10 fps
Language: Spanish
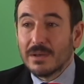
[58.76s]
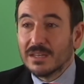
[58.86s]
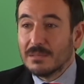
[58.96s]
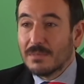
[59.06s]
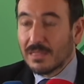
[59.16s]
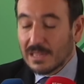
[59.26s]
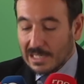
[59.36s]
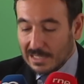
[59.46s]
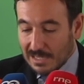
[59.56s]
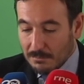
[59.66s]
marítimas
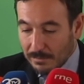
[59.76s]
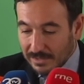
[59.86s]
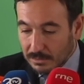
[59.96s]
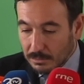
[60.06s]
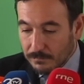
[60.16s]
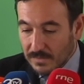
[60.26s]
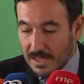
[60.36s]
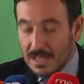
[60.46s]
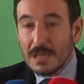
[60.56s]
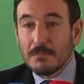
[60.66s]
del, momento,
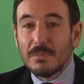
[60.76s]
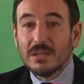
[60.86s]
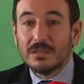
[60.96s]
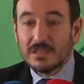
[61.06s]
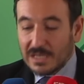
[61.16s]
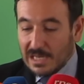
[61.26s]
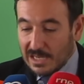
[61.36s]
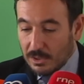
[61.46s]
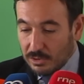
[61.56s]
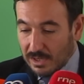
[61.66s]
23
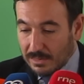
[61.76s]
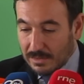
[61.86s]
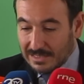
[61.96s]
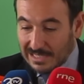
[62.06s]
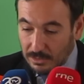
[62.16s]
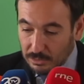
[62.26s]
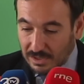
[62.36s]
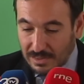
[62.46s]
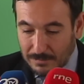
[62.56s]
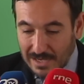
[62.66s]

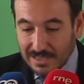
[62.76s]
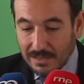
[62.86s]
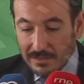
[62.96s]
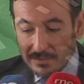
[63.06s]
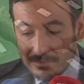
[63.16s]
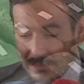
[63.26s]
lingotes de plata de,